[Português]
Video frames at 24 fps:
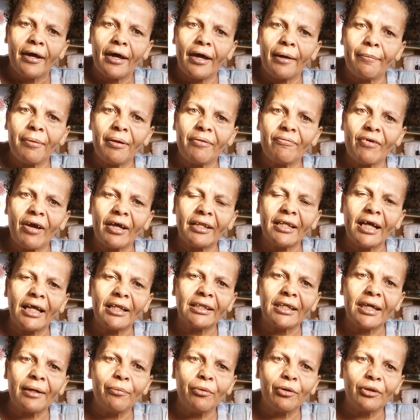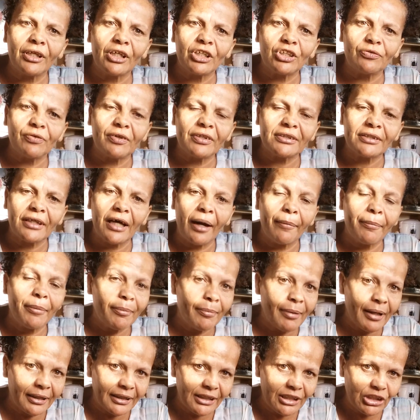É bem verdade que muitas vezes a
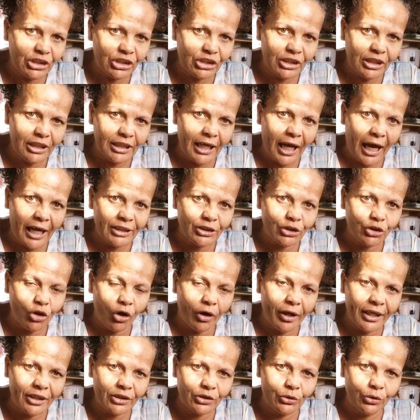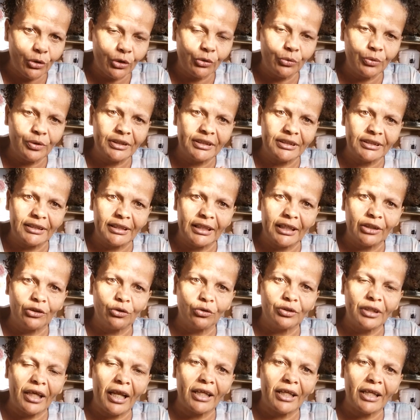Bíblia diz que as orações dos santos,